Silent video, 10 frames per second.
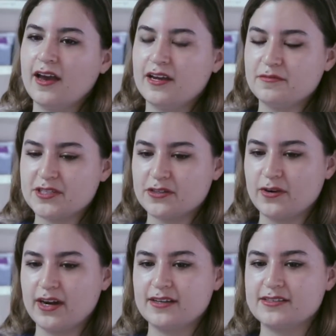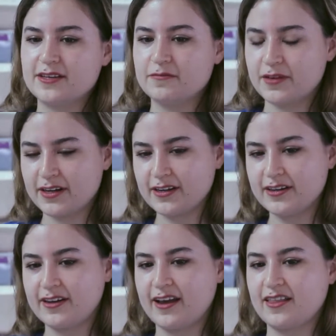En mi escuela
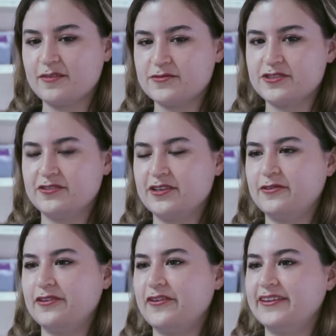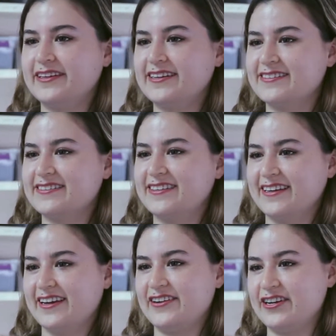siempre es la emoción de cuando entras
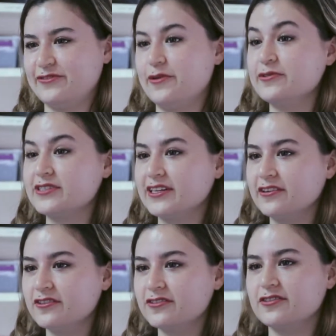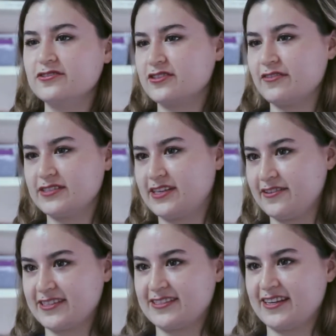de que al nuevo ciclo, no sabes qué
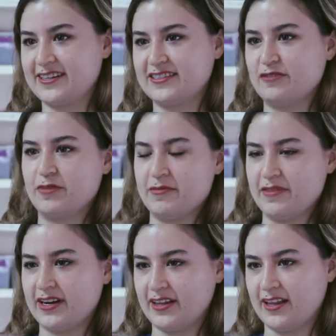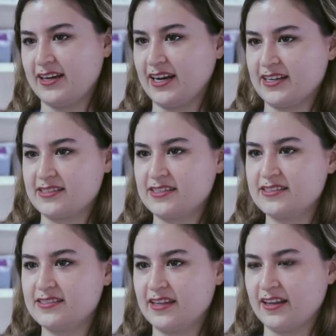vas a hacer hasta el primer día de clases, te